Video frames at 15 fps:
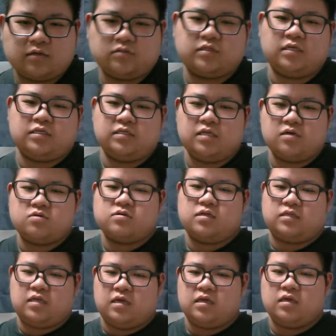てひねくれ
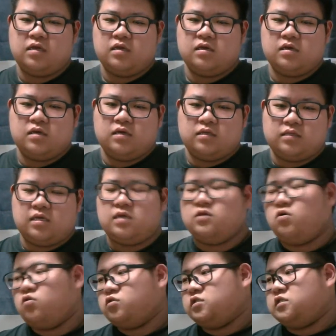て、ね、
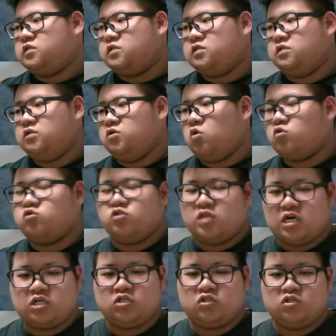容姿良くな
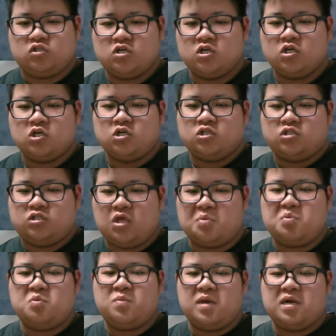く、
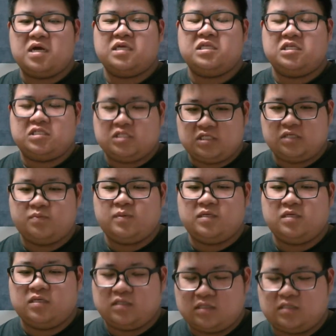
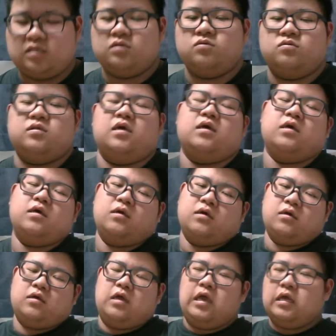デブメガネチビっていうね、
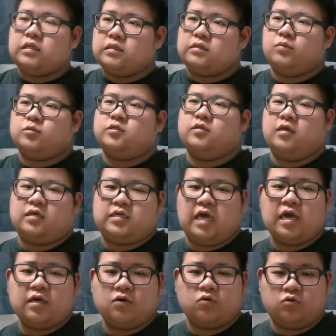えって思っちゃうね。
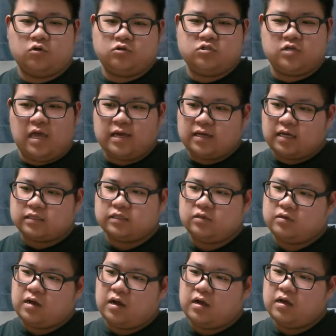剣王の具現化ってい
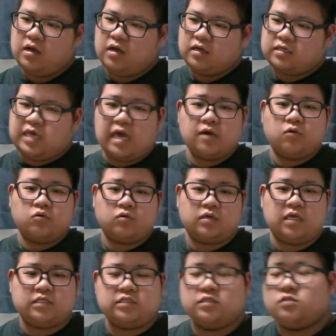うか、剣王の化
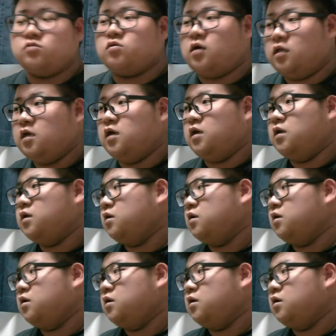身っていうかね、